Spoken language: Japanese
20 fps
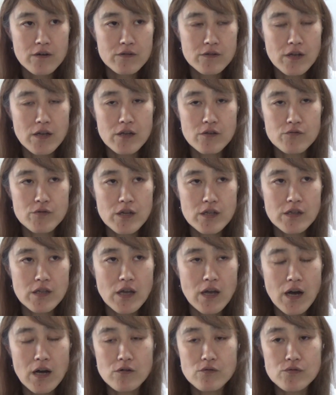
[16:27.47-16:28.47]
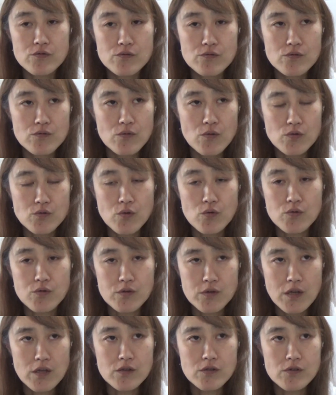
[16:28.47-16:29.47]
で、茹でて、アクを取っ
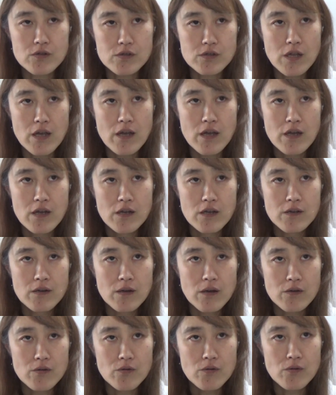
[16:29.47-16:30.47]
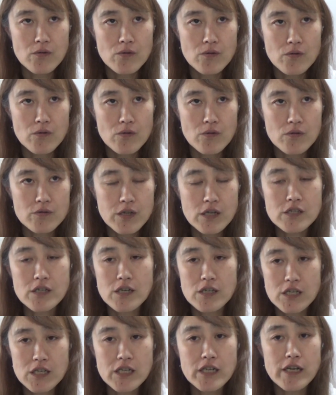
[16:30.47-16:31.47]
てして、あのー、確
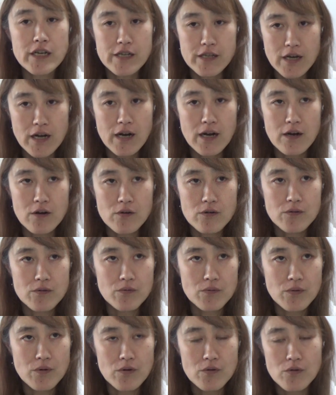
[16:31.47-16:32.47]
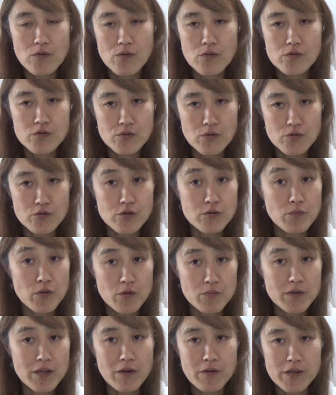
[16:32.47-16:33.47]
かに綺麗な、あのお、お吸い
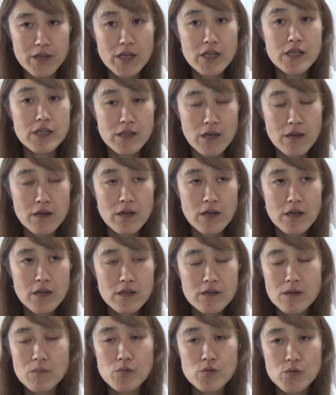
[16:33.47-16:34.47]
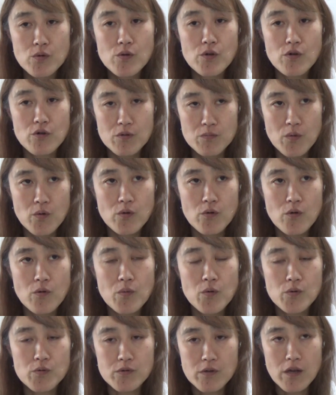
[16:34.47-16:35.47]
物みたいなのができんねん。でもそれよりも、ご
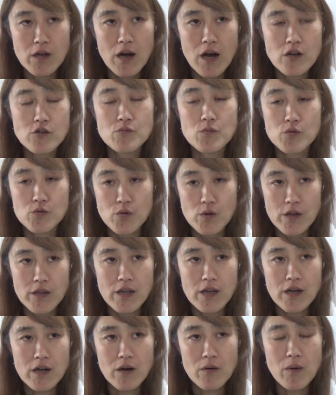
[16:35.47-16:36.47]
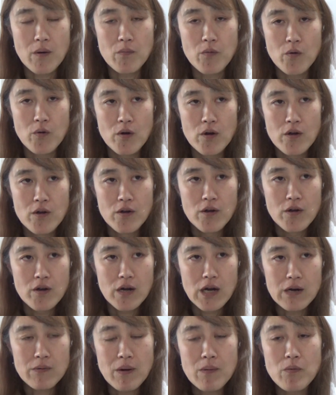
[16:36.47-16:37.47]
ぼうってアクも取らない。皮も、皮も
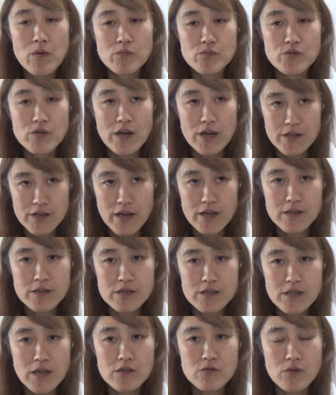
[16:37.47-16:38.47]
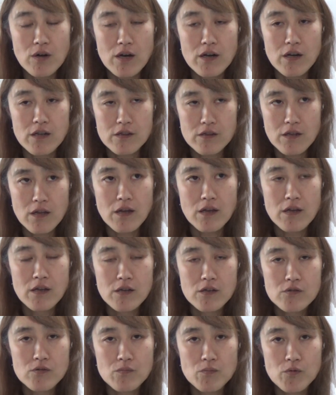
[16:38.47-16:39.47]
剥かない。ざっと洗って、
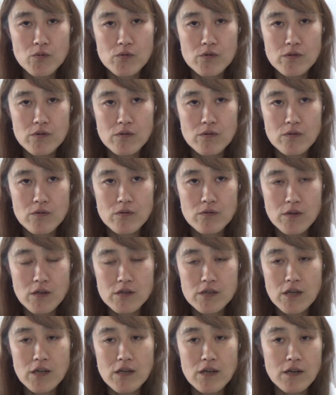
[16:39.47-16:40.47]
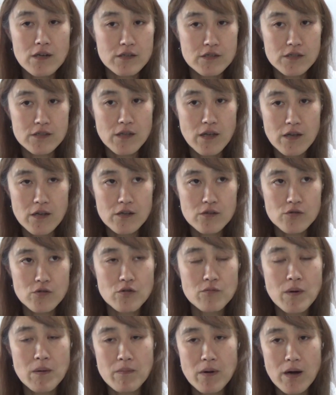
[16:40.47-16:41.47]
もうね、先駆けにして、
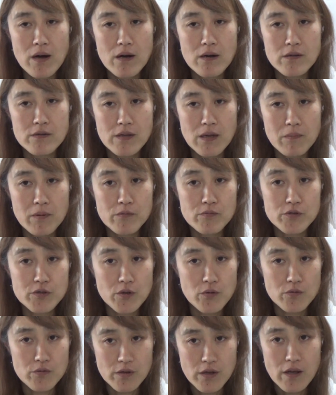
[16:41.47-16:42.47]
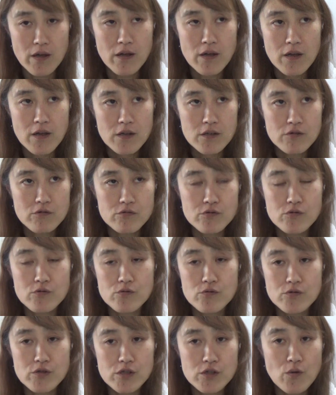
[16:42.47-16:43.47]
そのまま鍋をぶち込んで、ぐつ
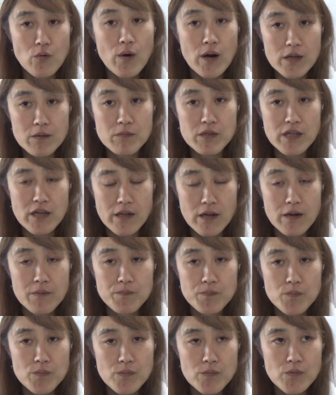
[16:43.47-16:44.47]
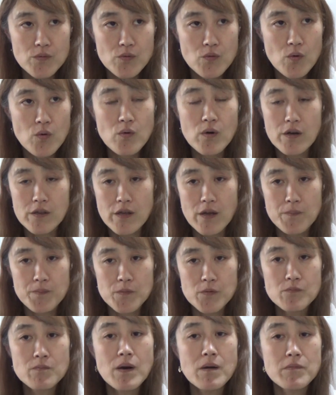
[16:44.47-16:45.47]
ぐつ煮て終わりみたいな。の方がね、
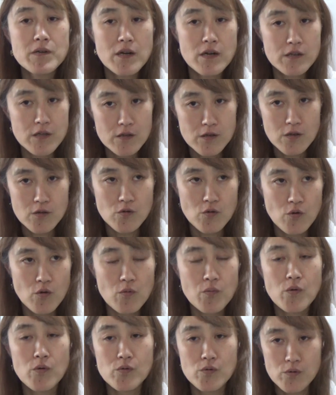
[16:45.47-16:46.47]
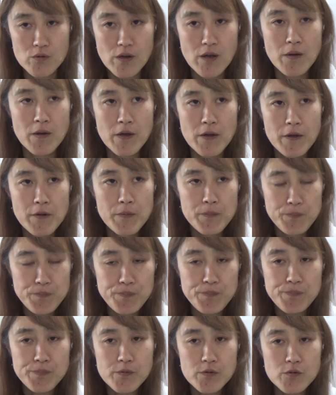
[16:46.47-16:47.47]
旨味が出てんの、ごぼうのね。う
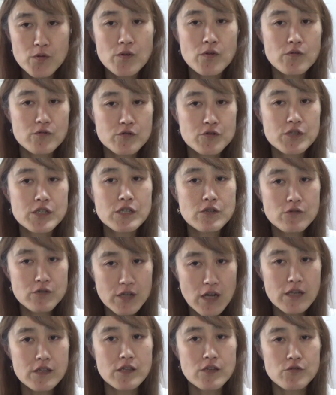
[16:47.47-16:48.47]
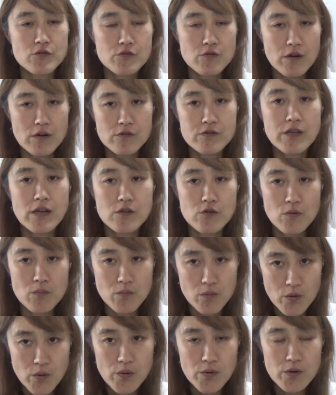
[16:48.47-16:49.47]
ん。それを土臭いっていう人は臭いと思う。